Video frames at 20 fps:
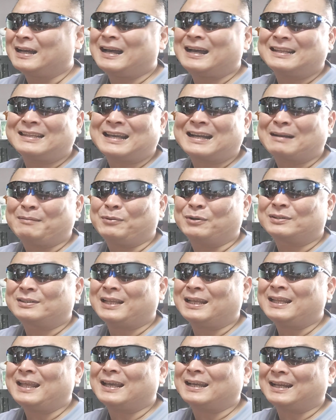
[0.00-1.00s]
あなんかもっ
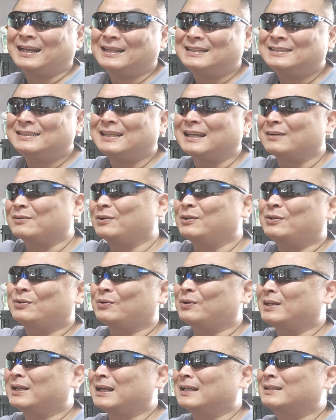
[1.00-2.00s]
たいないから、じゃあこれ
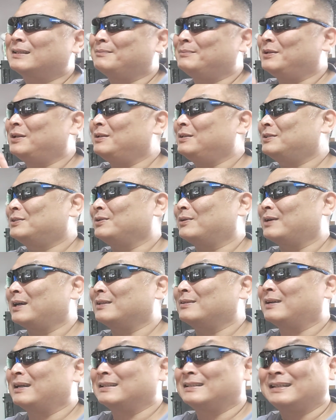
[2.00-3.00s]
とこれ買って無料にしよう
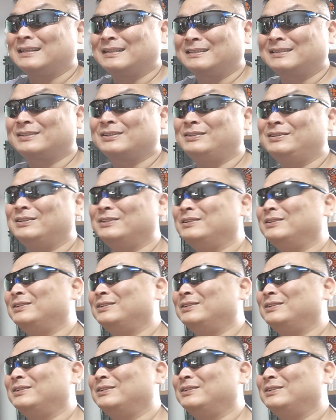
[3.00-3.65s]
かとかっていうそうい